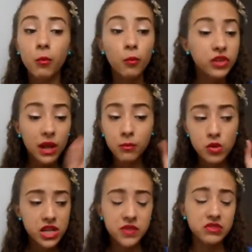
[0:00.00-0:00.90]
tem
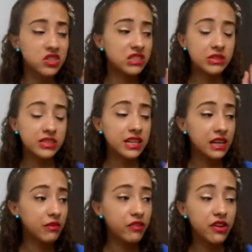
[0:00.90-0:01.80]
muitas visualizações
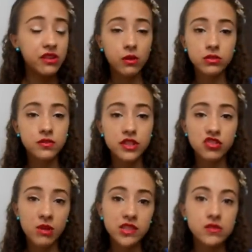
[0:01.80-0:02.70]
daquele vídeo, é um dos vídeos
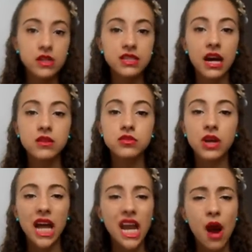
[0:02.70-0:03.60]
mais visualizados no
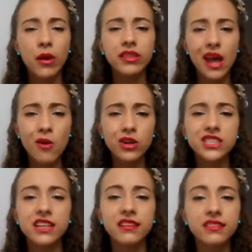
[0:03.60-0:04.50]
canal até
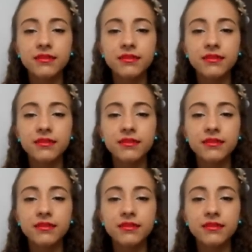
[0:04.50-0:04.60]
hoje